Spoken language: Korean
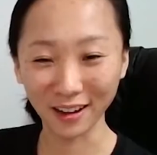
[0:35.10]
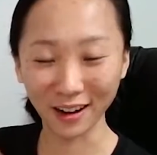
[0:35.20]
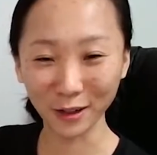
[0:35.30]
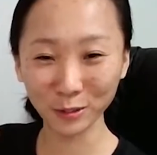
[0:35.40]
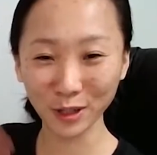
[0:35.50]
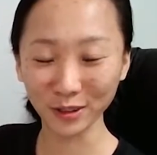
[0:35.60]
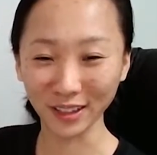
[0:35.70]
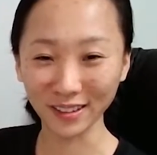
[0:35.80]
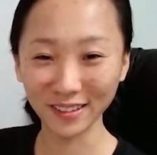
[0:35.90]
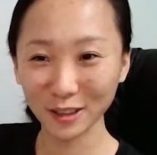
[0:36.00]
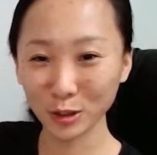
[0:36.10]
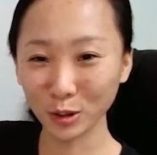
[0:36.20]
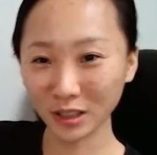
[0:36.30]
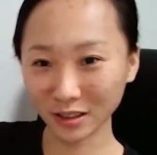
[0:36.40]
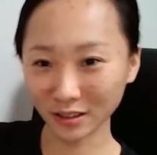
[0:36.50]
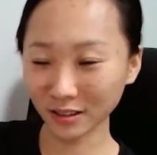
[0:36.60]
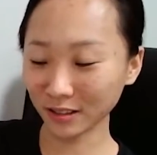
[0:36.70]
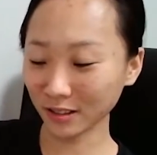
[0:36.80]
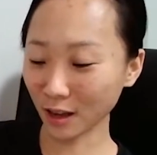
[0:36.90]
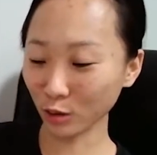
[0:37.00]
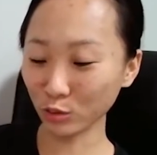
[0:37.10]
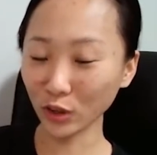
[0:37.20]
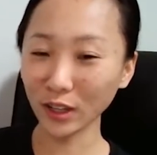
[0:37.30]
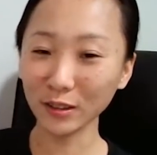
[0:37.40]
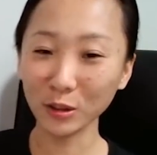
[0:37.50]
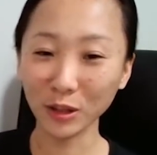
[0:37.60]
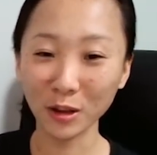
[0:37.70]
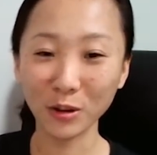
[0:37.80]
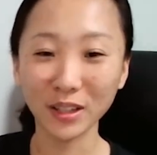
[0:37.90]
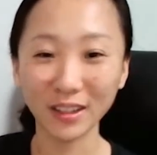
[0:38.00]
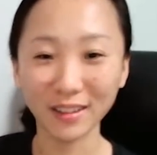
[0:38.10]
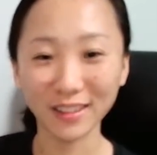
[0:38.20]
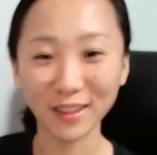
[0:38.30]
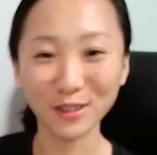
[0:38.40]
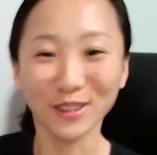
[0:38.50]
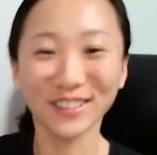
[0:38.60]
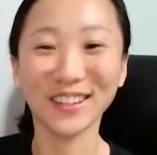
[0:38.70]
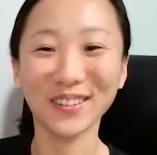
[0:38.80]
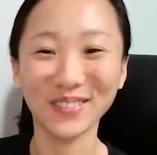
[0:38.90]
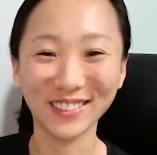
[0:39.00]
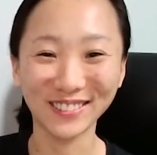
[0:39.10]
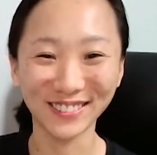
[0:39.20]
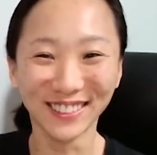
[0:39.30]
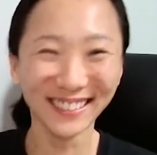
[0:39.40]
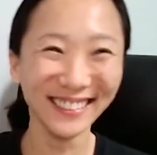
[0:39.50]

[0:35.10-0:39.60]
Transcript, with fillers: 다 가리고 다녀야 되나? 저는 한국에서 태어난 한국 사람이고